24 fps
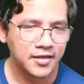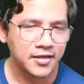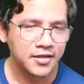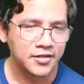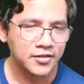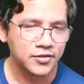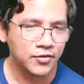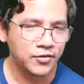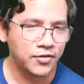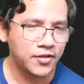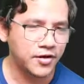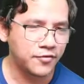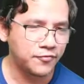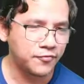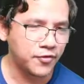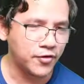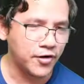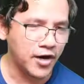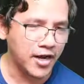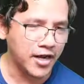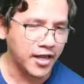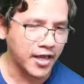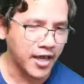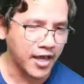So therefore,
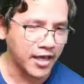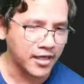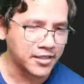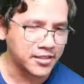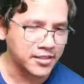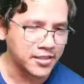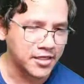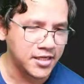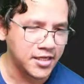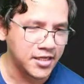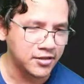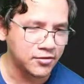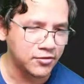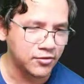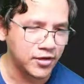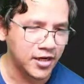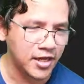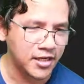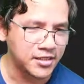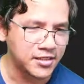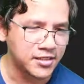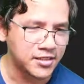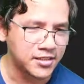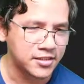ang x dito
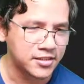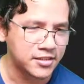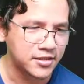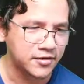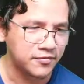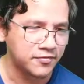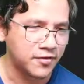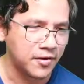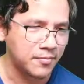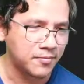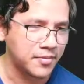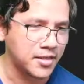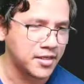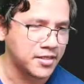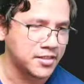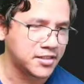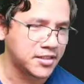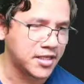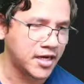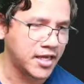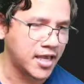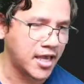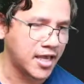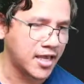class from this
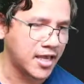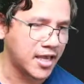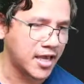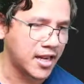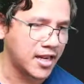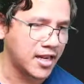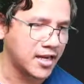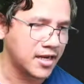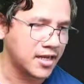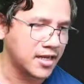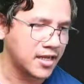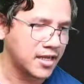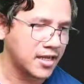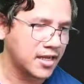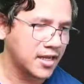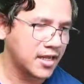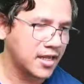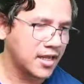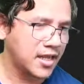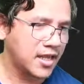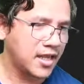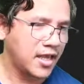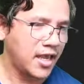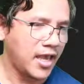triangle,
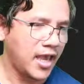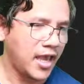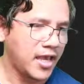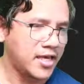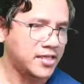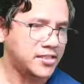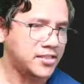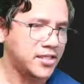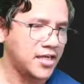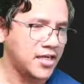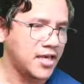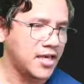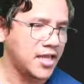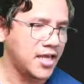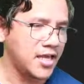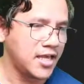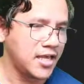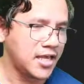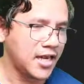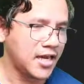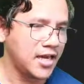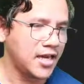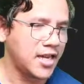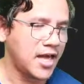ACD,
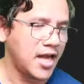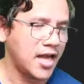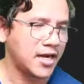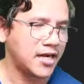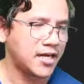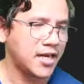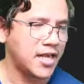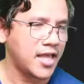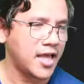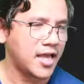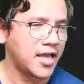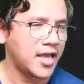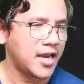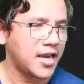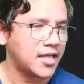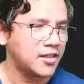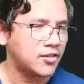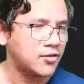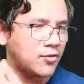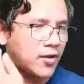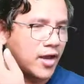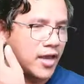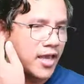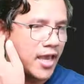kanina ang triangle na
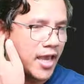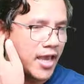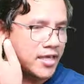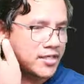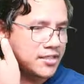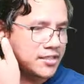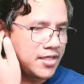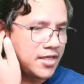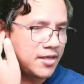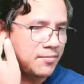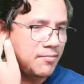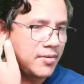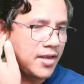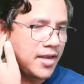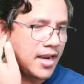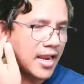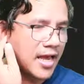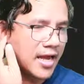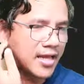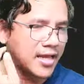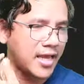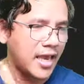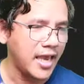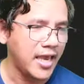to ay ACB
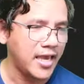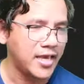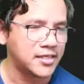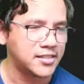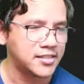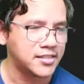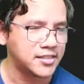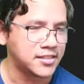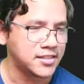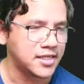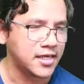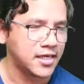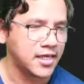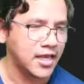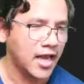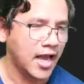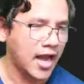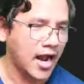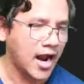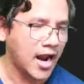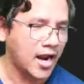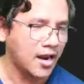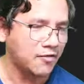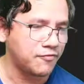lang, is
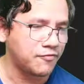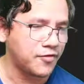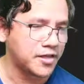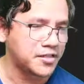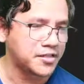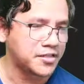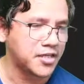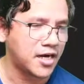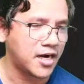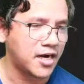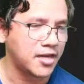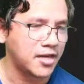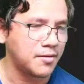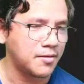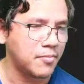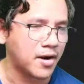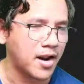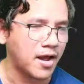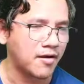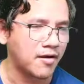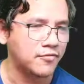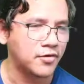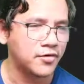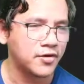Alpha Charlie
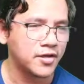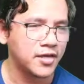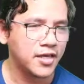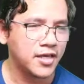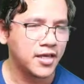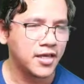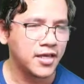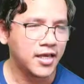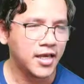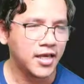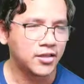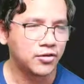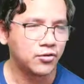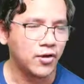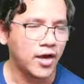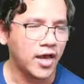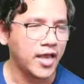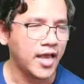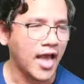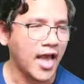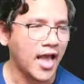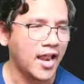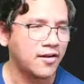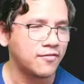Bravo. Ito
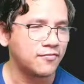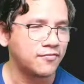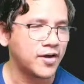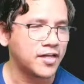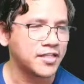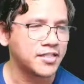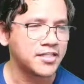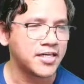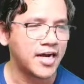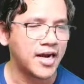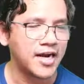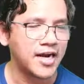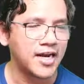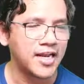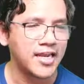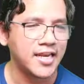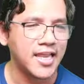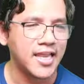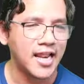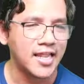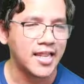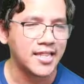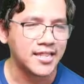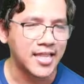ay Alpha Charlie
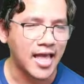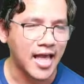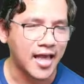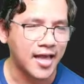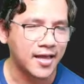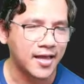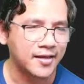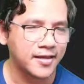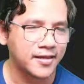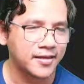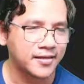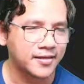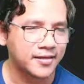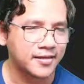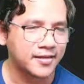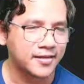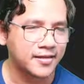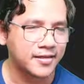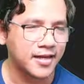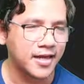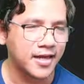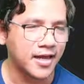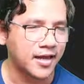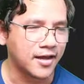Delta
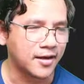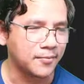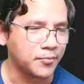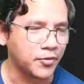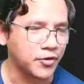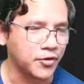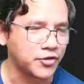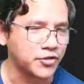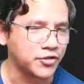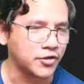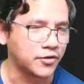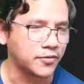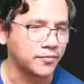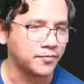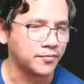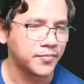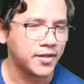na portion.